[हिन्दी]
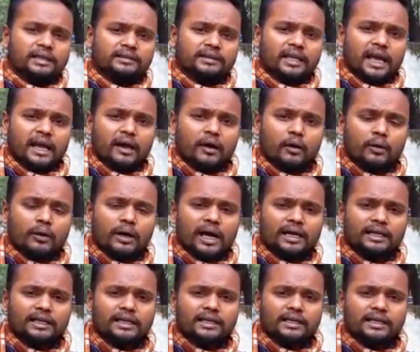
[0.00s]
तय होगा
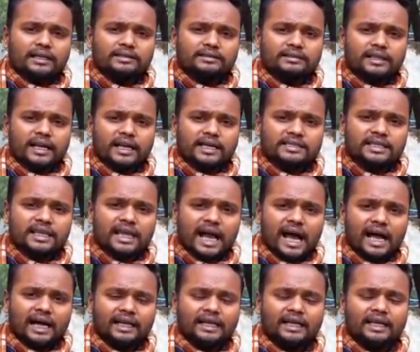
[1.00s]
कि किस तरह से
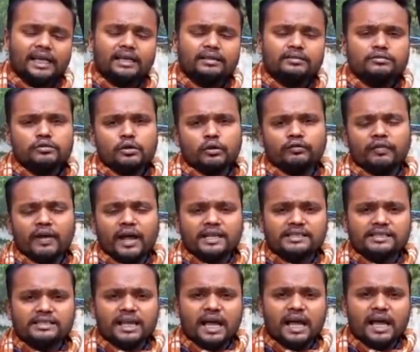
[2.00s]
आगे जो
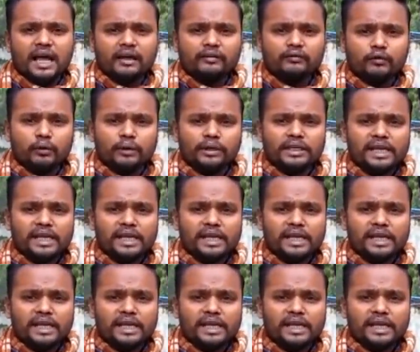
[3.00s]
फैसला है वो